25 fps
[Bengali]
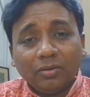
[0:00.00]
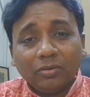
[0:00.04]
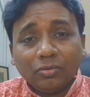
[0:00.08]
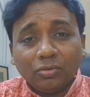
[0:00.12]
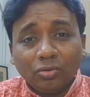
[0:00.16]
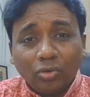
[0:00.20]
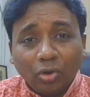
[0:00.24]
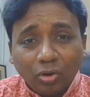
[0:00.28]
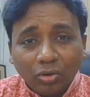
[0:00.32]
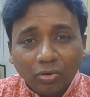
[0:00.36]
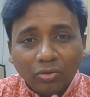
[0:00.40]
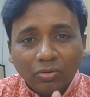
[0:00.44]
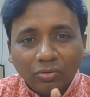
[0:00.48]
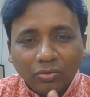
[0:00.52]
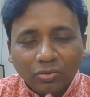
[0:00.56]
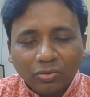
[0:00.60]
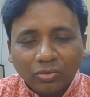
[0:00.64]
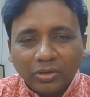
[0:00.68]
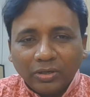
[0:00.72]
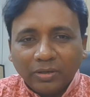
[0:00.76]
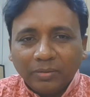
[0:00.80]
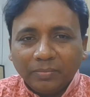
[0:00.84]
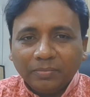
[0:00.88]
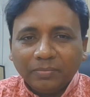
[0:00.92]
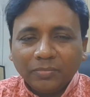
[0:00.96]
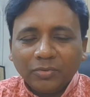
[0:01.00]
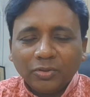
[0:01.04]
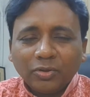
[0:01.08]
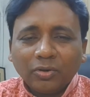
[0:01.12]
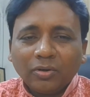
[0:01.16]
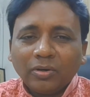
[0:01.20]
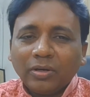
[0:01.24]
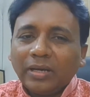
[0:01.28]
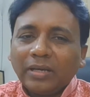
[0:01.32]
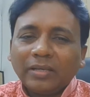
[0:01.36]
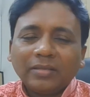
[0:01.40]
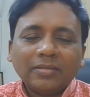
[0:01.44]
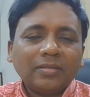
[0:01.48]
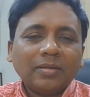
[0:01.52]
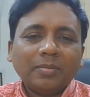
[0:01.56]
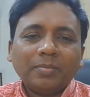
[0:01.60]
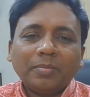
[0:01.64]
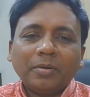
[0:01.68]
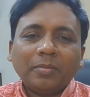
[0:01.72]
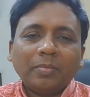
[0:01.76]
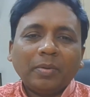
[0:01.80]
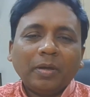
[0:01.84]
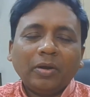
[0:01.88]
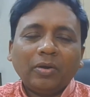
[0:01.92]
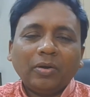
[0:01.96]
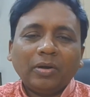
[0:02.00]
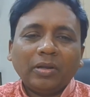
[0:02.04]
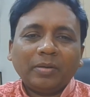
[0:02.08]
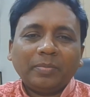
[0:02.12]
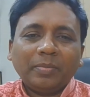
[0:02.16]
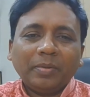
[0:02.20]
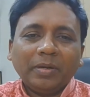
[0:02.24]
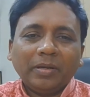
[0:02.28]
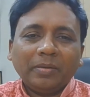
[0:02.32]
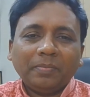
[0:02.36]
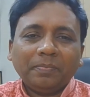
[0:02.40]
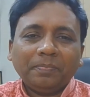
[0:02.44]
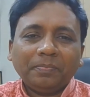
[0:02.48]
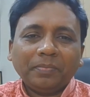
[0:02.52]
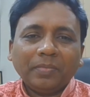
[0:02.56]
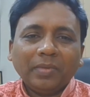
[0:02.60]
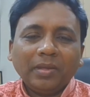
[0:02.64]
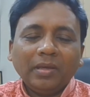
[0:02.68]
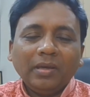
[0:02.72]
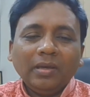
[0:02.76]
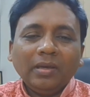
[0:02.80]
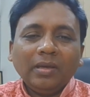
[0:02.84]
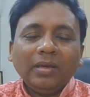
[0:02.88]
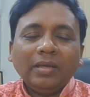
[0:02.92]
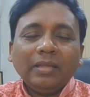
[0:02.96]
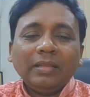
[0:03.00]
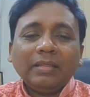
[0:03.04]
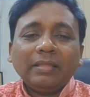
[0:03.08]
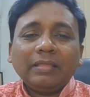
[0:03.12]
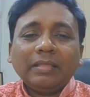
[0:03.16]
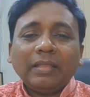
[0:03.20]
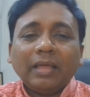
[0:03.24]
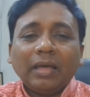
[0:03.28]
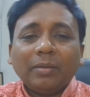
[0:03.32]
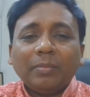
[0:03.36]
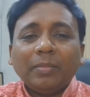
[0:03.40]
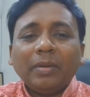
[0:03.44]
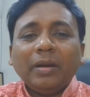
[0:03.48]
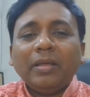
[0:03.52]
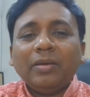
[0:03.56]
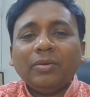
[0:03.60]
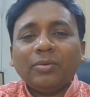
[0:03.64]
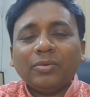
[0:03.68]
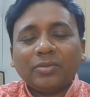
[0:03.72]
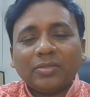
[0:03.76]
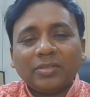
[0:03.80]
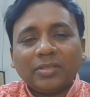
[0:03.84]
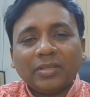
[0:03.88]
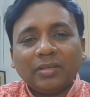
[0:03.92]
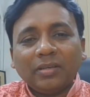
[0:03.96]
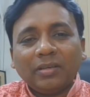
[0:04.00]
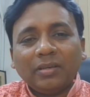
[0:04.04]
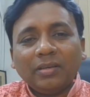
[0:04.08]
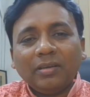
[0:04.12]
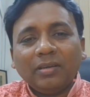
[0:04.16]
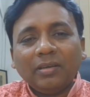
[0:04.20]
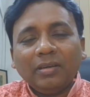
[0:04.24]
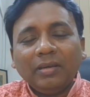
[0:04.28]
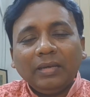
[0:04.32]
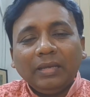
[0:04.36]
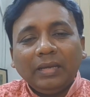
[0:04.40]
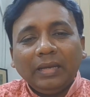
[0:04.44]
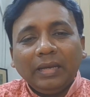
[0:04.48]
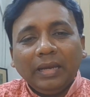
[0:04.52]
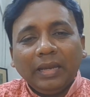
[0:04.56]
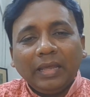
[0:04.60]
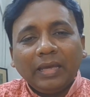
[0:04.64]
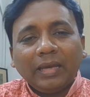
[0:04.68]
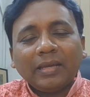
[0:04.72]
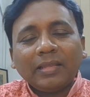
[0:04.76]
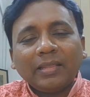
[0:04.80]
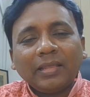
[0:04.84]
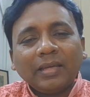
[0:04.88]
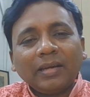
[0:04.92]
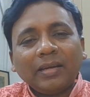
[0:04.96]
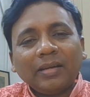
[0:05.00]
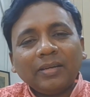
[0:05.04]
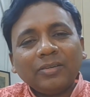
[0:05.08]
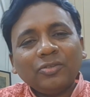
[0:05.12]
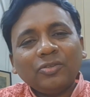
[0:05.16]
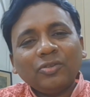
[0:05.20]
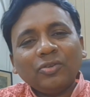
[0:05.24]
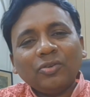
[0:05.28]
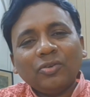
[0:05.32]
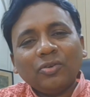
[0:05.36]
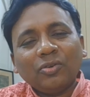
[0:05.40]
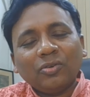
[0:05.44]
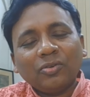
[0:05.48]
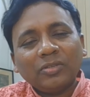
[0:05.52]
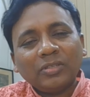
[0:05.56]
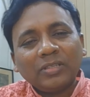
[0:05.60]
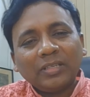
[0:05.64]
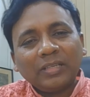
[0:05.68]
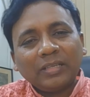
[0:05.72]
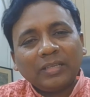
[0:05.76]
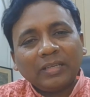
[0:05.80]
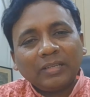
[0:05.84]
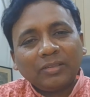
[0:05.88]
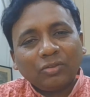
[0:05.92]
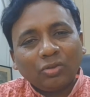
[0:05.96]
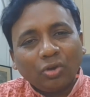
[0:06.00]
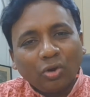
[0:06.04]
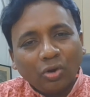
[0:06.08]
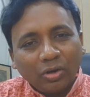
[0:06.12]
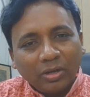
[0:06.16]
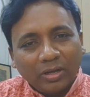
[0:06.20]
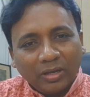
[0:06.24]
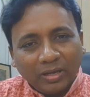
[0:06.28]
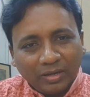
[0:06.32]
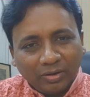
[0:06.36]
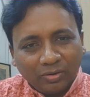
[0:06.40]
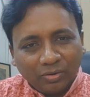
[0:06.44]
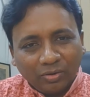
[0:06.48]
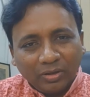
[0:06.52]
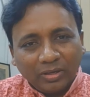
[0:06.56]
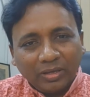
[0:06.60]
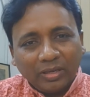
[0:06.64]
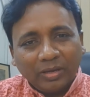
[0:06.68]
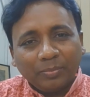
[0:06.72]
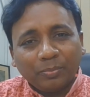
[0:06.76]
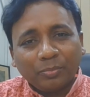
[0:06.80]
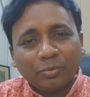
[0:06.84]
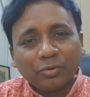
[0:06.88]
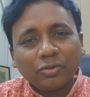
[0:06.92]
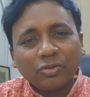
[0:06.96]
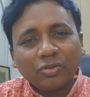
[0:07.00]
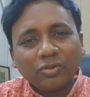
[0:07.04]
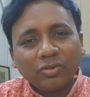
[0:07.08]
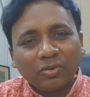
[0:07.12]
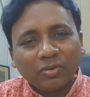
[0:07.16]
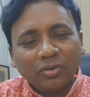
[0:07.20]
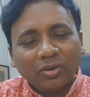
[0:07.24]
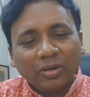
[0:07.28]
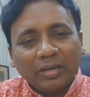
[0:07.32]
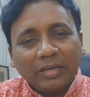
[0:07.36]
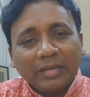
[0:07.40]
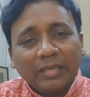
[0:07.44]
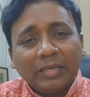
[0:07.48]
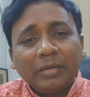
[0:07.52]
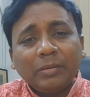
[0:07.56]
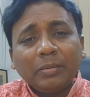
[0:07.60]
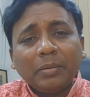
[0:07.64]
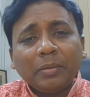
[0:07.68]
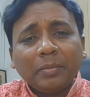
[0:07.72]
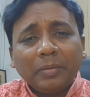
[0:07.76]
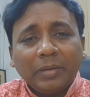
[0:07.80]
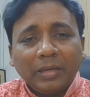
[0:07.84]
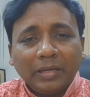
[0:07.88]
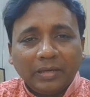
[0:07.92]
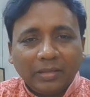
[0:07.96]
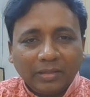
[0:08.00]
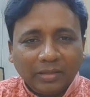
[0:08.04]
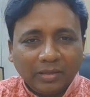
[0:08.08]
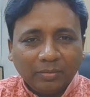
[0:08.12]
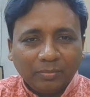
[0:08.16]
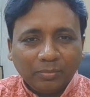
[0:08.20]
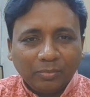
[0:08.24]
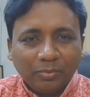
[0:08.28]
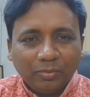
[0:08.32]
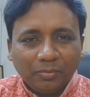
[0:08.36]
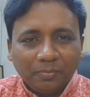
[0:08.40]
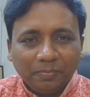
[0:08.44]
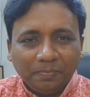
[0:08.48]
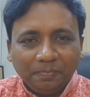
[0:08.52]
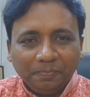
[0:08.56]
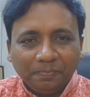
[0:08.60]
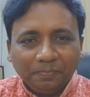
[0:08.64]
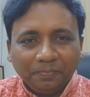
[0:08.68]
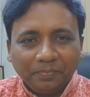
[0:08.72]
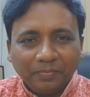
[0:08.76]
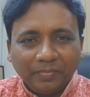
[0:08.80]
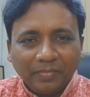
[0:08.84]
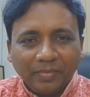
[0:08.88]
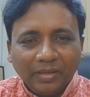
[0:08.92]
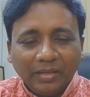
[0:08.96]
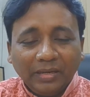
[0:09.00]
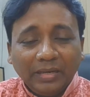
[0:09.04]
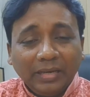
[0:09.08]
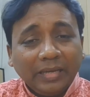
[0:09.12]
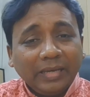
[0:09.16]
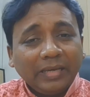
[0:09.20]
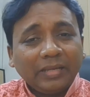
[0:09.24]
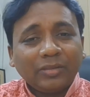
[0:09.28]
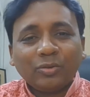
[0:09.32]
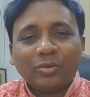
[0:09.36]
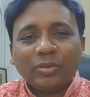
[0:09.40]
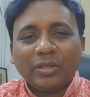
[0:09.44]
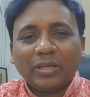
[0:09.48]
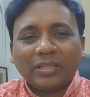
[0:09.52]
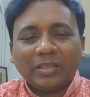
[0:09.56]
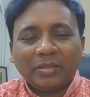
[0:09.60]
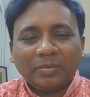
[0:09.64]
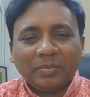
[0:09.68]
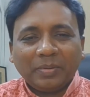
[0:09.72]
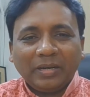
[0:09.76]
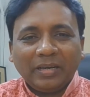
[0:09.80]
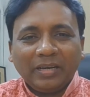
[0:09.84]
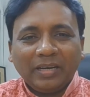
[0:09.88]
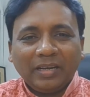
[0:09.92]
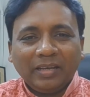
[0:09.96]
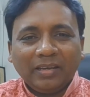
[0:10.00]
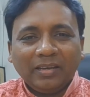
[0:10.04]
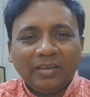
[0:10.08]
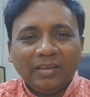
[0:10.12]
তখন কঠিন যখন কাজটা আপনার ভালো লাগবে না তার মানে হচ্ছে লেগে থাকার জন্য যে এটা দরকার অনেকে প্রশ্ন করেন কিভাবে লেগে থাকব লেগে তো থাকতে পারি না